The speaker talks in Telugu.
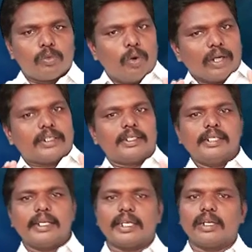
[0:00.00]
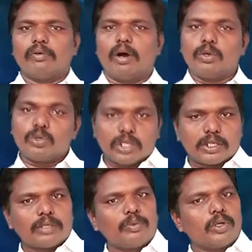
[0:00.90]
వాక్యం నిరిగిన వారు
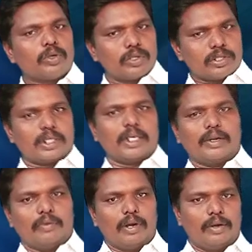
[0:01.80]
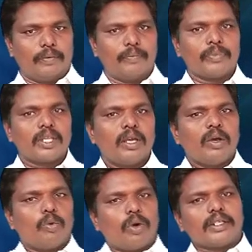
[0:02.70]
సత్యములు కొనసాగేవాళ్ళు
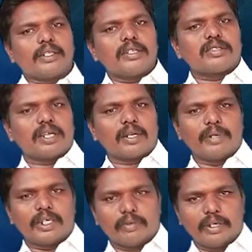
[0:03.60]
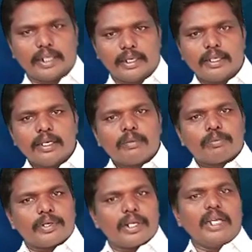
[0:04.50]
వాక్యానుసారమైనటువంటి
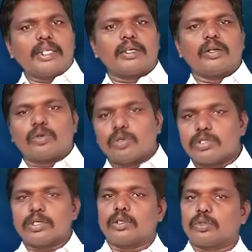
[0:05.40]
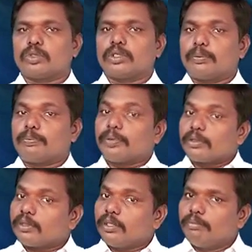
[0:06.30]
ప్రణాళికలు కొనసాగుతున్న
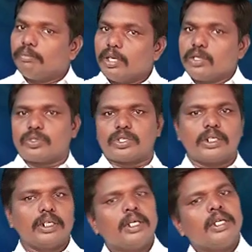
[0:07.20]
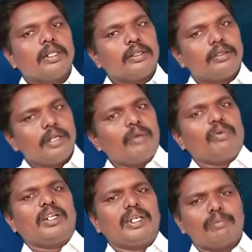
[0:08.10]
ప్రతి మనిషి
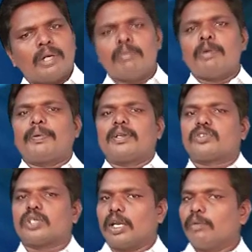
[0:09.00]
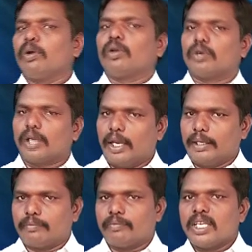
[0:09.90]
దేవుణ్ణి మహిమపరిచే అనుభవాలు ఉండాలి